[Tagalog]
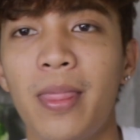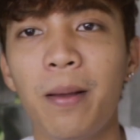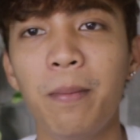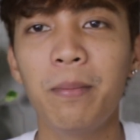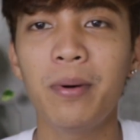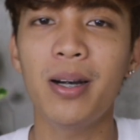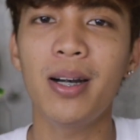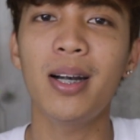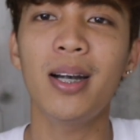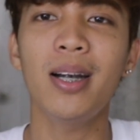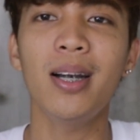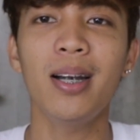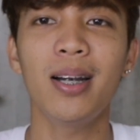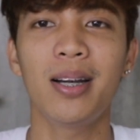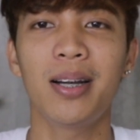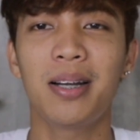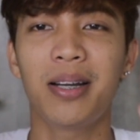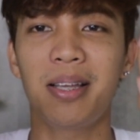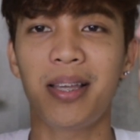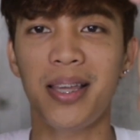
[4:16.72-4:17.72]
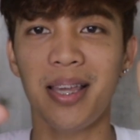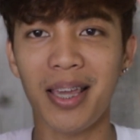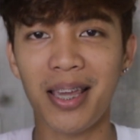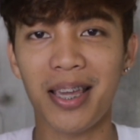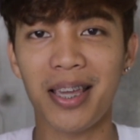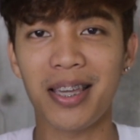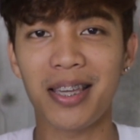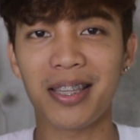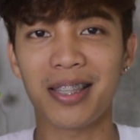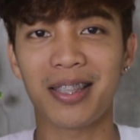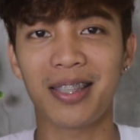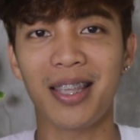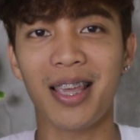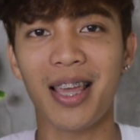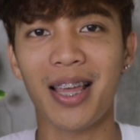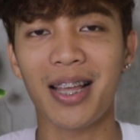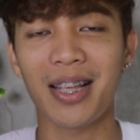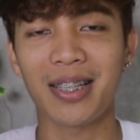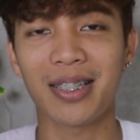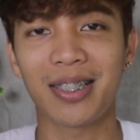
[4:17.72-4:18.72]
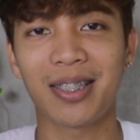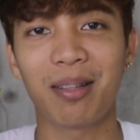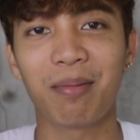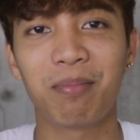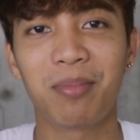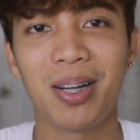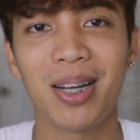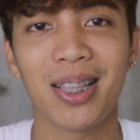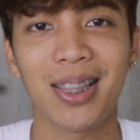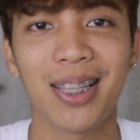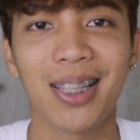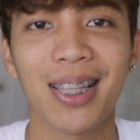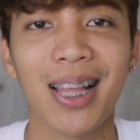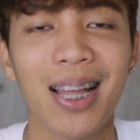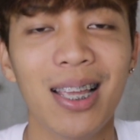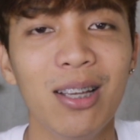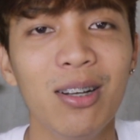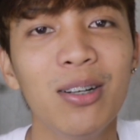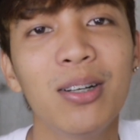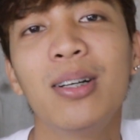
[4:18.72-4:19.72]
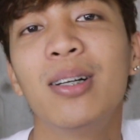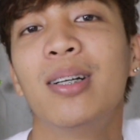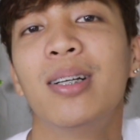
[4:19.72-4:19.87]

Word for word: Number 3. Yes, number 8 na tayo.